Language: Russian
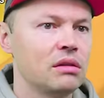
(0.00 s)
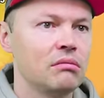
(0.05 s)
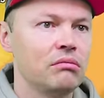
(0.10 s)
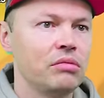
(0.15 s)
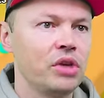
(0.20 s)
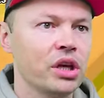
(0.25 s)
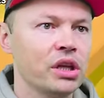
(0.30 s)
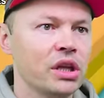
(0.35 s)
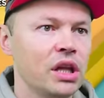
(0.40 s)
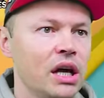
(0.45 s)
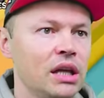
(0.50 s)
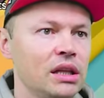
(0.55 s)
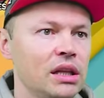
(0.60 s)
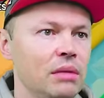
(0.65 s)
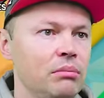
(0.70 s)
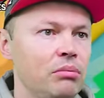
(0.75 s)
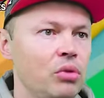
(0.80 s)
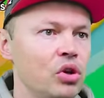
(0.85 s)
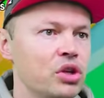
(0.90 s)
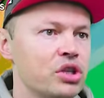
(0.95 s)
Мне
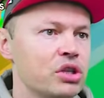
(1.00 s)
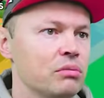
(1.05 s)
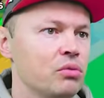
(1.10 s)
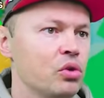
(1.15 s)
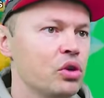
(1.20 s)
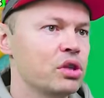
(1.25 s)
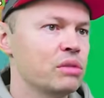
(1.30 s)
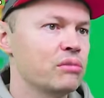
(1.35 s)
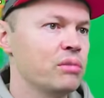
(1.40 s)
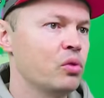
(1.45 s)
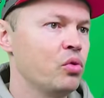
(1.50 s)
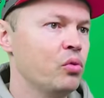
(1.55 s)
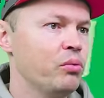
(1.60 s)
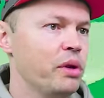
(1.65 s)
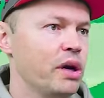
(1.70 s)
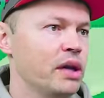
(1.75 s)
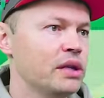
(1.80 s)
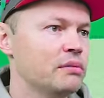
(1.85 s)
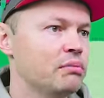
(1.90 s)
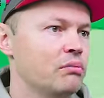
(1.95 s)
надо больше, больше
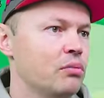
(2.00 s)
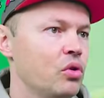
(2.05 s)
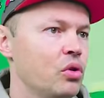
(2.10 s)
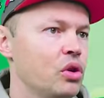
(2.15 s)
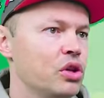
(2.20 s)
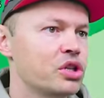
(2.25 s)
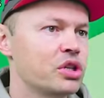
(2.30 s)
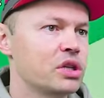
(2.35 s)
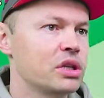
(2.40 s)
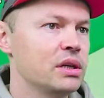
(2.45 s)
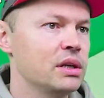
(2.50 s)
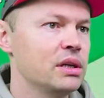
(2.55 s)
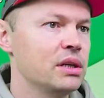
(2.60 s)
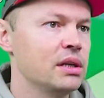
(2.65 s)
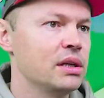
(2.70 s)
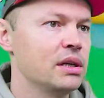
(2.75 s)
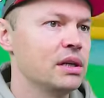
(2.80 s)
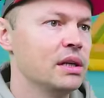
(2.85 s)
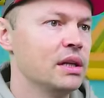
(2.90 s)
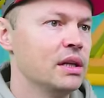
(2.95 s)
покупать,
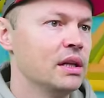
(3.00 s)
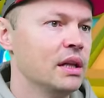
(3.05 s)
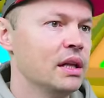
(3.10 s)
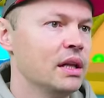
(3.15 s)
больше